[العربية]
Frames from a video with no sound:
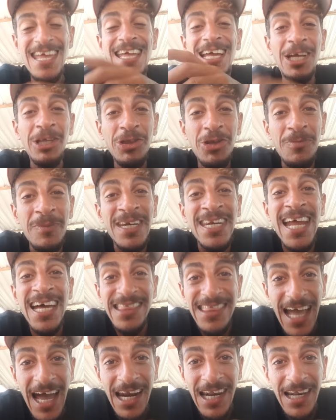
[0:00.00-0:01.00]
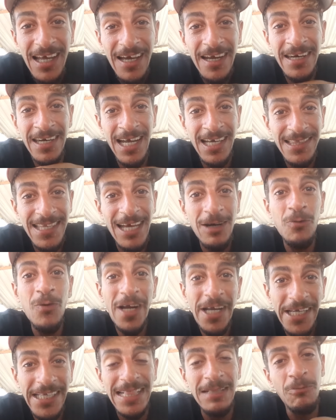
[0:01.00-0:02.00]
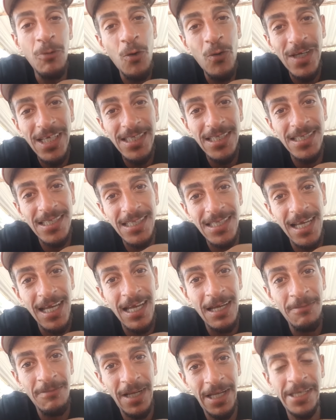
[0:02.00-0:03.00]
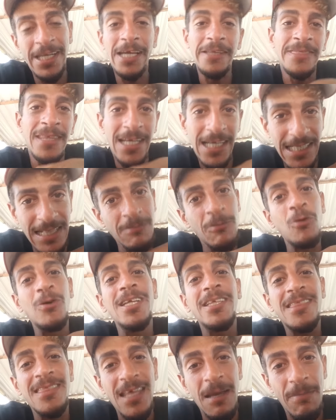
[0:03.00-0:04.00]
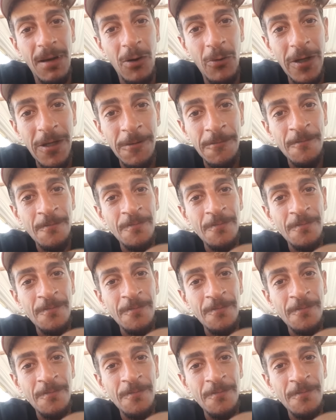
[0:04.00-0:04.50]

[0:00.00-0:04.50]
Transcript: عندهم الناطال الناطال هو عيد المولد حنا عندنا عيد المولد النبوي